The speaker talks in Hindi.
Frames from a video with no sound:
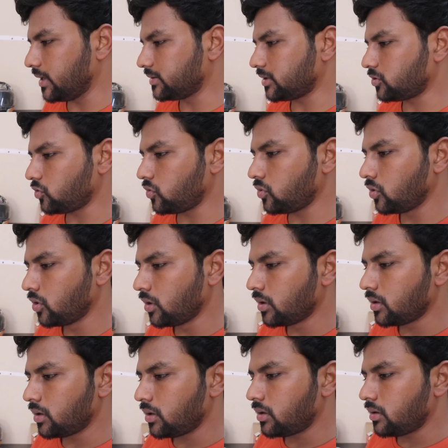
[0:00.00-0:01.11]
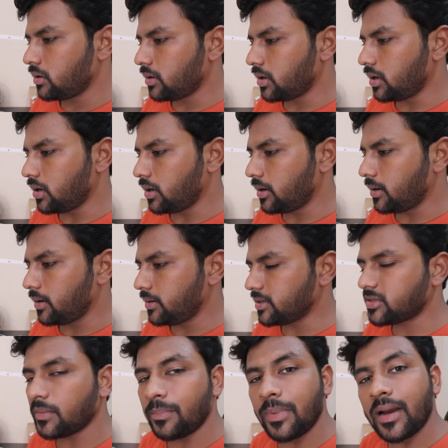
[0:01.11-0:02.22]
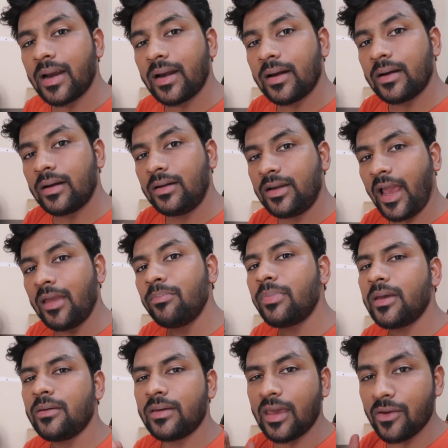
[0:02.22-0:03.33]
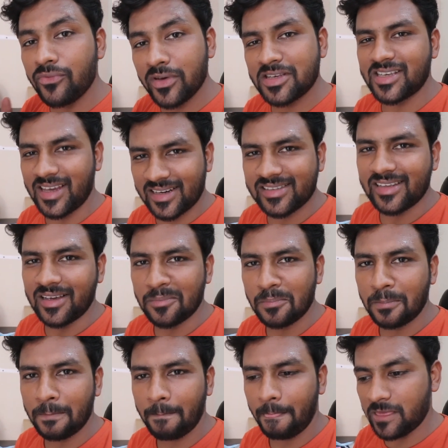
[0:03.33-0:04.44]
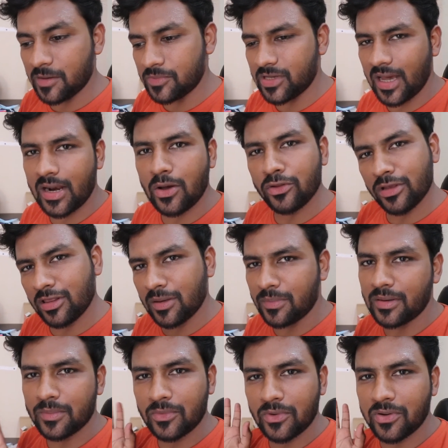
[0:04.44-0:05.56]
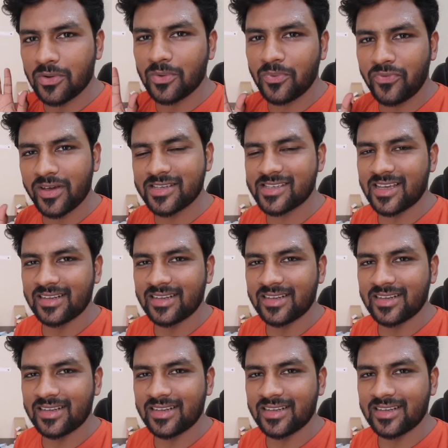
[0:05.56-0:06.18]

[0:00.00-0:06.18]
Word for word: गया था तो आ, ये सब मैं टाइम पे ये क्या फ़िक्स करते हैं जब जाना होता है तभी हम फिक्स